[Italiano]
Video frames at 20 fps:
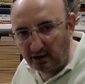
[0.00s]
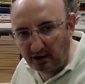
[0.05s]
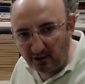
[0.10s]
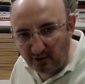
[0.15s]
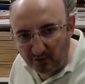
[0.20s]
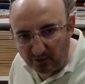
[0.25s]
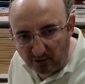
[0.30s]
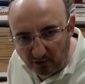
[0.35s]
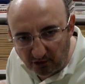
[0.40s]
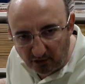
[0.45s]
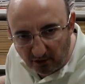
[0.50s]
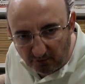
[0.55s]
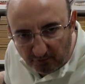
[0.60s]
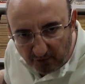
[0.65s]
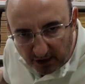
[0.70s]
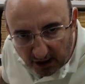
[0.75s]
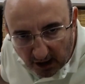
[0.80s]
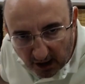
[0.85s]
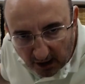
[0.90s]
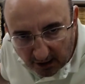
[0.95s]
Non so se
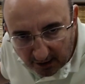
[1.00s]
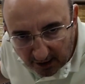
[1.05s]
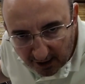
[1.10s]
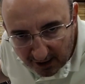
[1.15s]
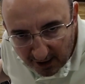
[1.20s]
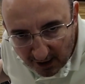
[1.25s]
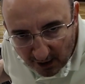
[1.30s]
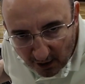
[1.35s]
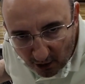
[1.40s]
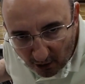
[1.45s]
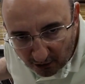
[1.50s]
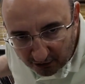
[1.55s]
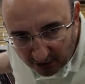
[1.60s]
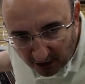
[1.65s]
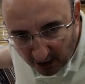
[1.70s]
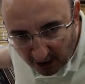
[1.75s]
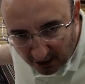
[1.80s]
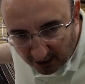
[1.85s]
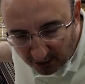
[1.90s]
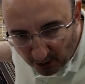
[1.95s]
vedete, ho
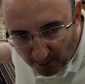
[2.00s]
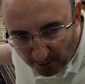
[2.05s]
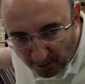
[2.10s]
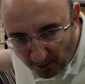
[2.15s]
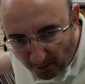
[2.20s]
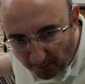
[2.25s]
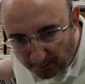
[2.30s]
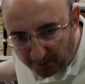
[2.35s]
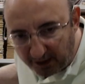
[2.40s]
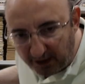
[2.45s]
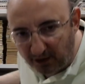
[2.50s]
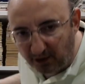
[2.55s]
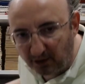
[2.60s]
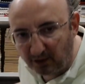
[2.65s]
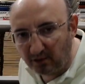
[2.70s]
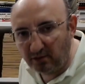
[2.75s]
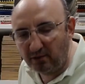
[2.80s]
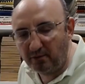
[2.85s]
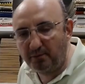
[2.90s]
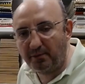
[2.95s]
scritto un po'
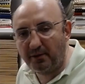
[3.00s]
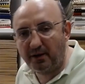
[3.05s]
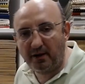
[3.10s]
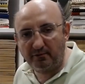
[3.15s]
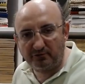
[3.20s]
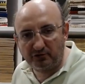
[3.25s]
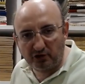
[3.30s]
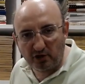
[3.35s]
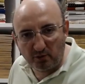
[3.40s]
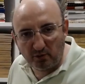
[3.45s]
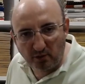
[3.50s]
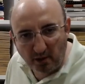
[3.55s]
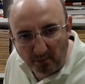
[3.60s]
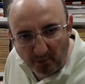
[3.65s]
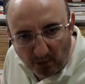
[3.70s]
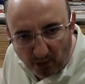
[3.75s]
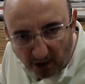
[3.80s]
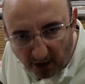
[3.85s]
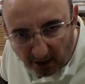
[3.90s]
piccolo, ma c'è una buona